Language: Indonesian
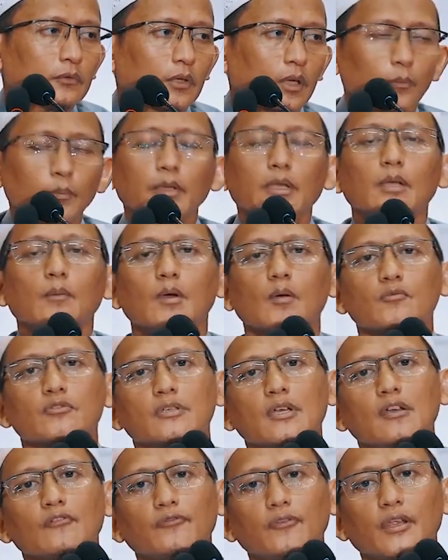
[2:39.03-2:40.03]
Tapi Imam
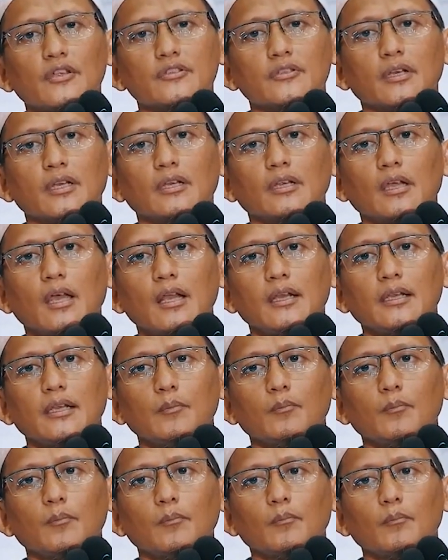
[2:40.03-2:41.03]
Syafi'i seringkali
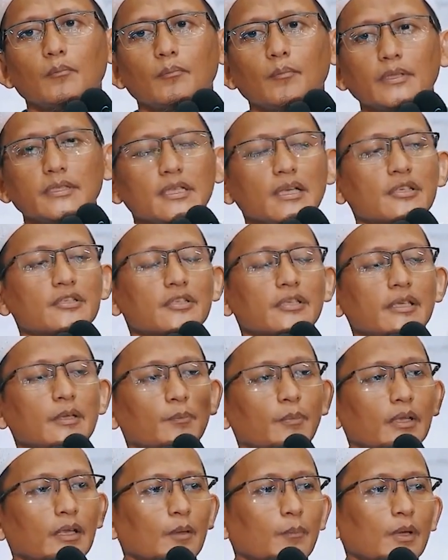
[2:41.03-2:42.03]

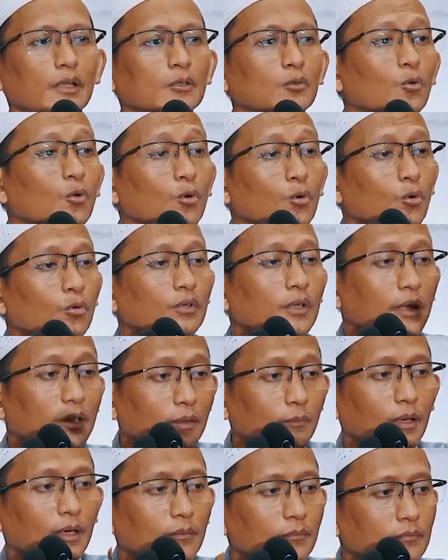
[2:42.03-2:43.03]
menyelisih pendapat gurunya
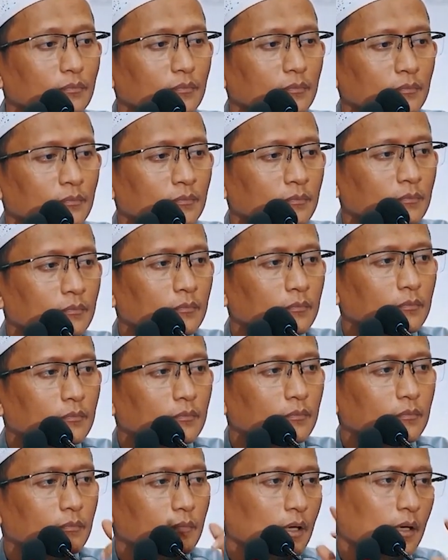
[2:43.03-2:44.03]
Imam
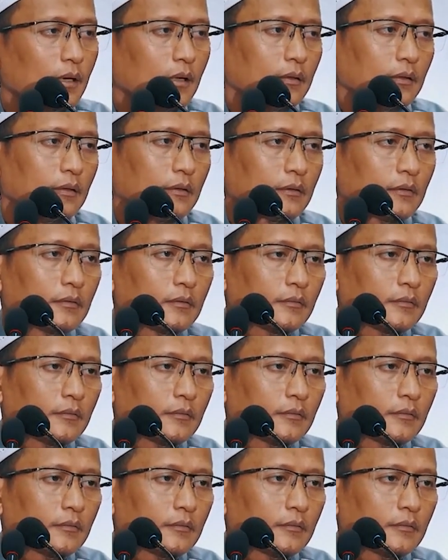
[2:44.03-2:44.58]
Malik.